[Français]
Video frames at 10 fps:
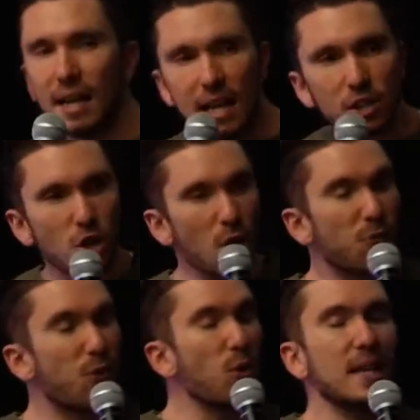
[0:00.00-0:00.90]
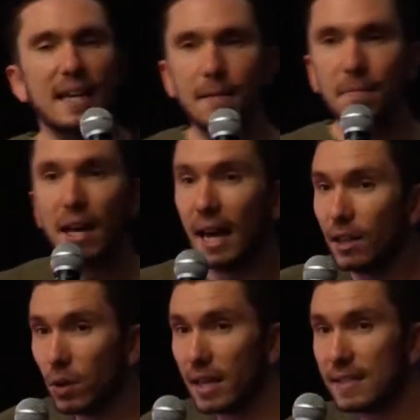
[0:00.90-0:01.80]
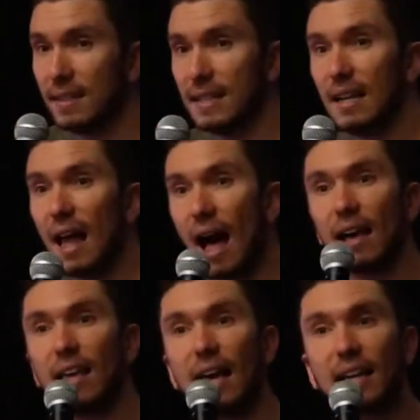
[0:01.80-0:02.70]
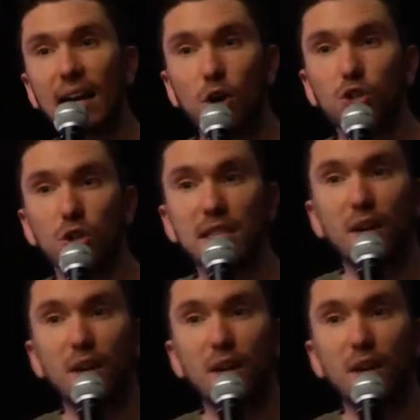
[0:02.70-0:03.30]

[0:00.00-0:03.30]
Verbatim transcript: les gens venaient, et donc il s'est dit, là, il y a quelque chose